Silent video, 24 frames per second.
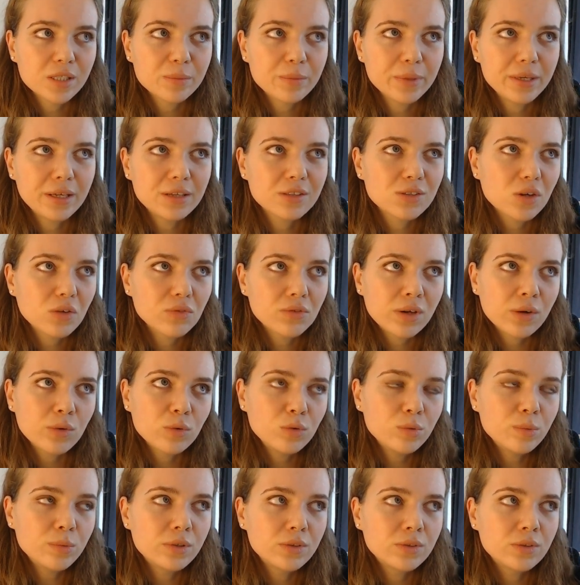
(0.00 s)
je payais 120
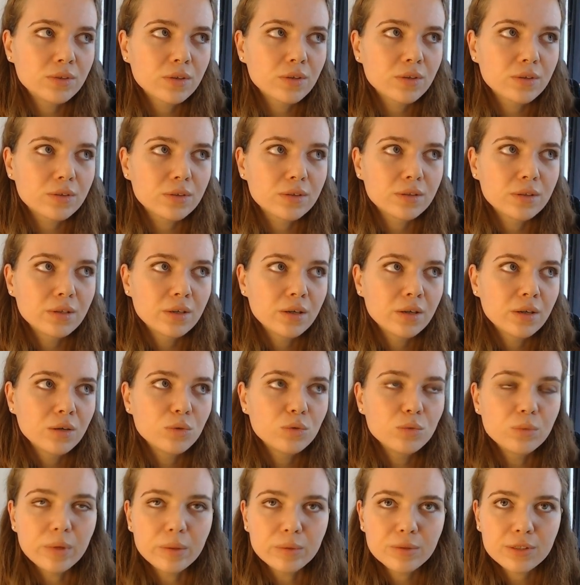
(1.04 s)
roubles, donc, euh,
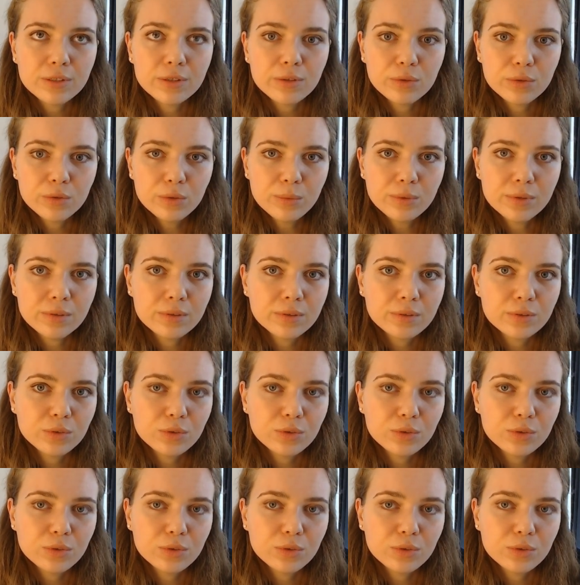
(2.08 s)
ou même 100 roubles.